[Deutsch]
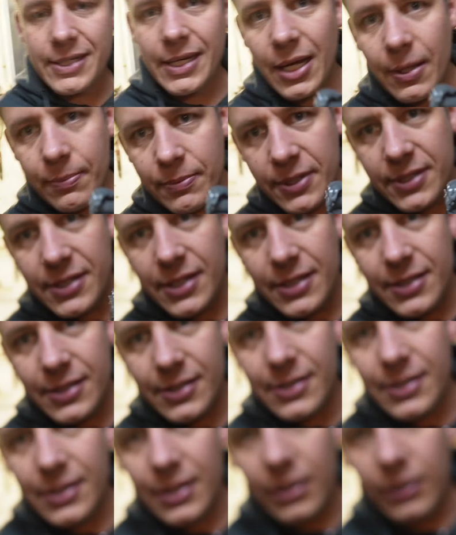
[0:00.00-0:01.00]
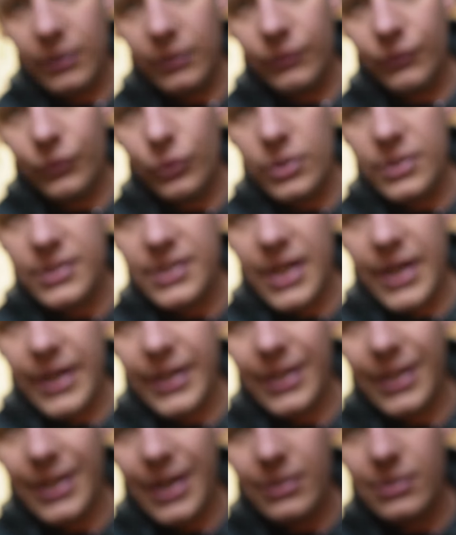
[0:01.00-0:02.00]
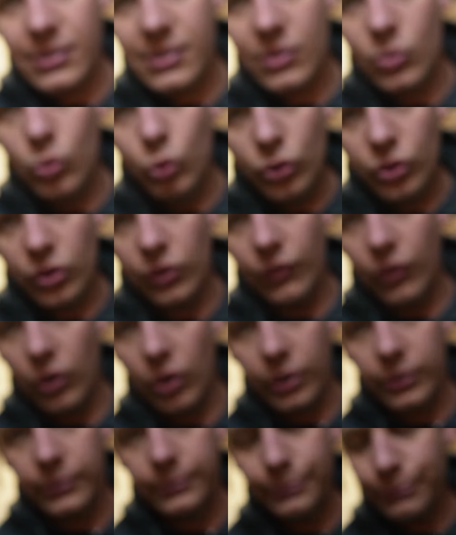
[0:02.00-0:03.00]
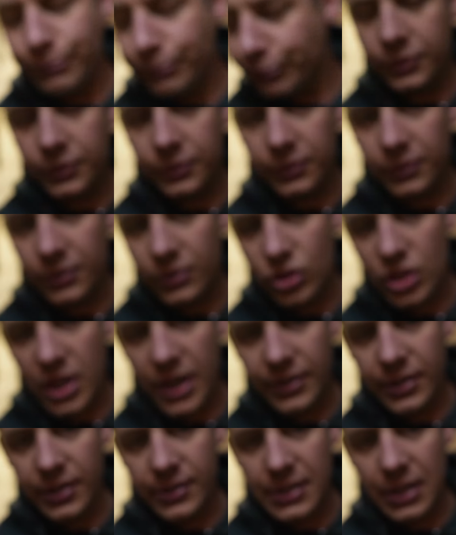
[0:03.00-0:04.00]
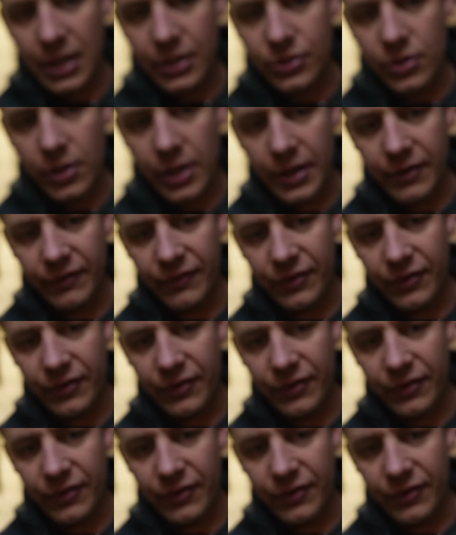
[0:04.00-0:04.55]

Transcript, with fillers: Ergebnis ist, würde ich sagen, ganz gut geworden. Ich starte jetzt gleich noch einen